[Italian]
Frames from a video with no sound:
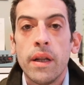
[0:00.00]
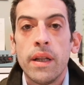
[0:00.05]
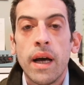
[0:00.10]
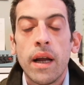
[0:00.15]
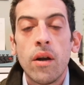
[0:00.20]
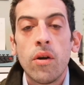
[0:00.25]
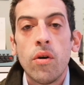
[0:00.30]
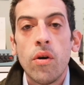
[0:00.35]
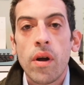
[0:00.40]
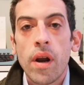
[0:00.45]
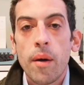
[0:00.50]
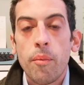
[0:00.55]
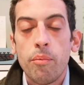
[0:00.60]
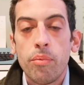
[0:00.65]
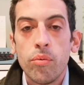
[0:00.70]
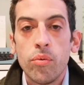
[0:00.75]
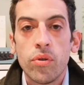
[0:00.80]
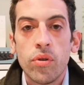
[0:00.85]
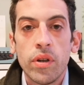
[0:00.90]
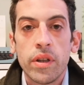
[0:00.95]
da allora
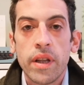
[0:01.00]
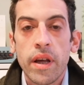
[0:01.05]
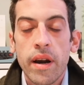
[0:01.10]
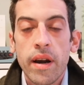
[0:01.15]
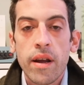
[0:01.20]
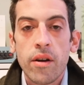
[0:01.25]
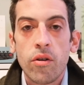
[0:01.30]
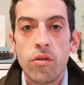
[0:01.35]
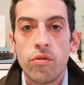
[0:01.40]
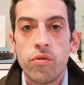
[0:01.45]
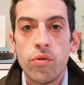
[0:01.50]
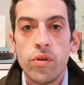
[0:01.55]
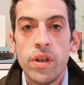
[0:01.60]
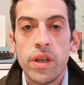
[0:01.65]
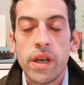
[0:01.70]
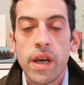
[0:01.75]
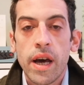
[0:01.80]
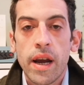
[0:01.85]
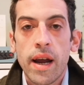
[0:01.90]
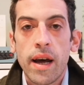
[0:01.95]
appunto il terreno fu
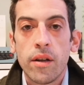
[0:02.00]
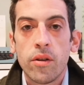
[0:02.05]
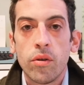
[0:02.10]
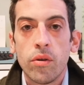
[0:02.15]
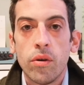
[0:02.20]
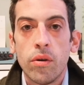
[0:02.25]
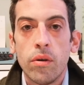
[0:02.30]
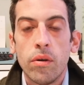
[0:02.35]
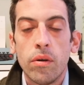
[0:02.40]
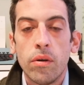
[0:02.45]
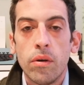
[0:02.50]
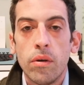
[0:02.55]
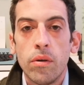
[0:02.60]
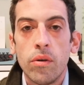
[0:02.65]
dichiarato